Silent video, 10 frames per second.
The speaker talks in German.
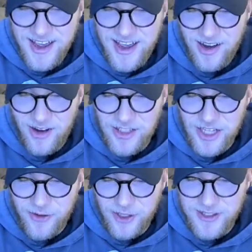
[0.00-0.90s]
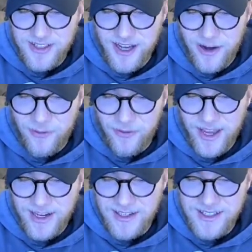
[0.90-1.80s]
Oshawott hier auf
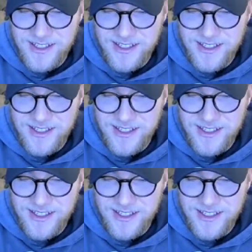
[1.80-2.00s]
Englisch,